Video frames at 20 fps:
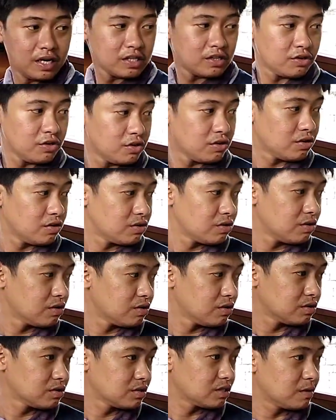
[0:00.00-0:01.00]
Ito yung
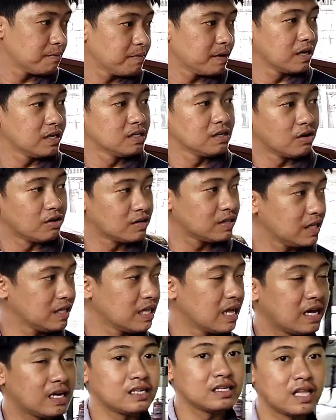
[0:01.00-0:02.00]
typical na
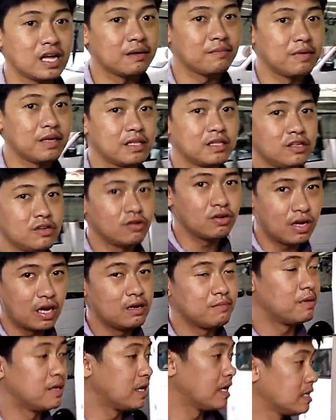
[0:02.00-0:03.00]
ordinary namin, yung
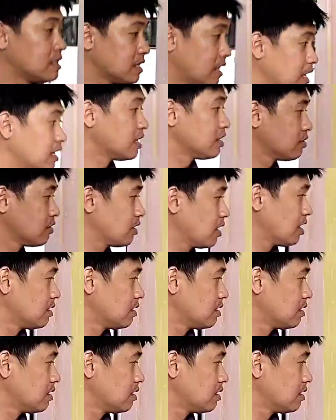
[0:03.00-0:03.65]
galvanized. Ayan,